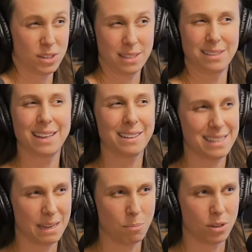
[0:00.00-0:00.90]
ça, c'est très,
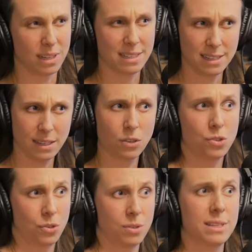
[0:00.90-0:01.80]
très important. Sentir
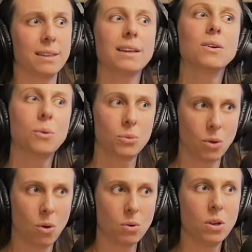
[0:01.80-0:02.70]
que j'ai un certain
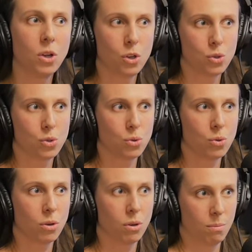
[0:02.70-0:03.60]
contrôle
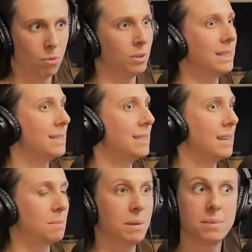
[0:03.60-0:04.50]
sur mon
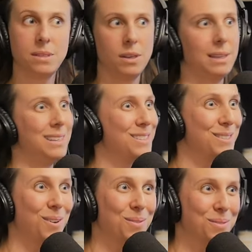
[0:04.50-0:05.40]
existence, même s'il y a des
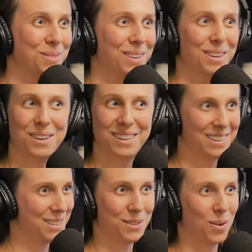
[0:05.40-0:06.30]
zones mm-hmm.
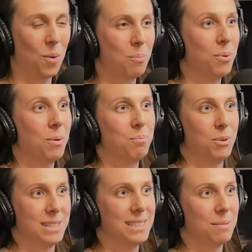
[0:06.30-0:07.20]
qui ne seront pas
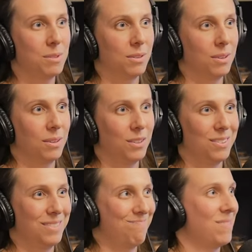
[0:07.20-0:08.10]
possibles, que, il va